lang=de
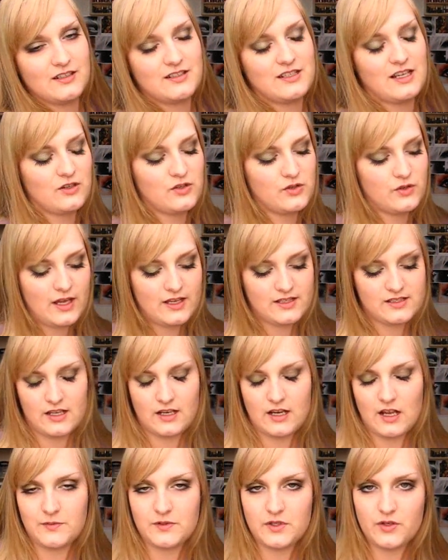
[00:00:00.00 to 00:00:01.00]
Ich dachte zuerst,
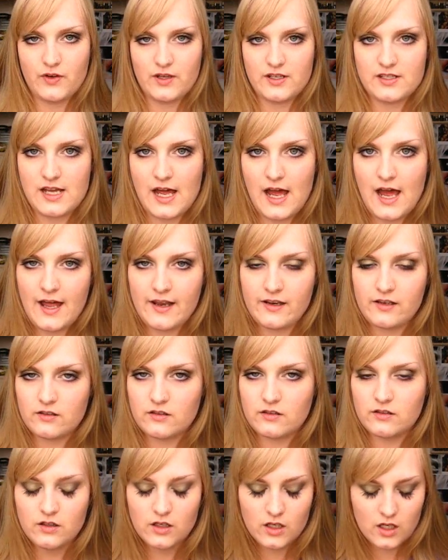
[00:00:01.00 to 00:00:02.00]
ja, die haben sich vertan,
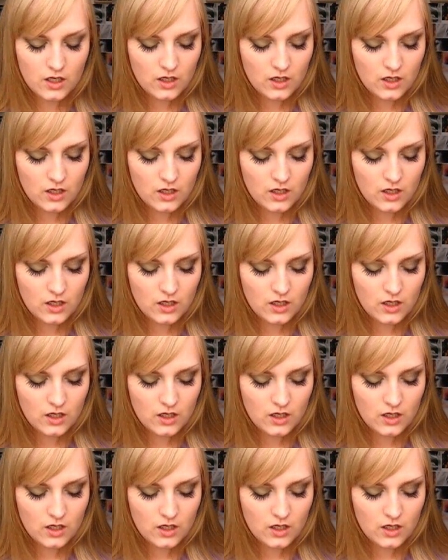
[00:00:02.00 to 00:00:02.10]
ne?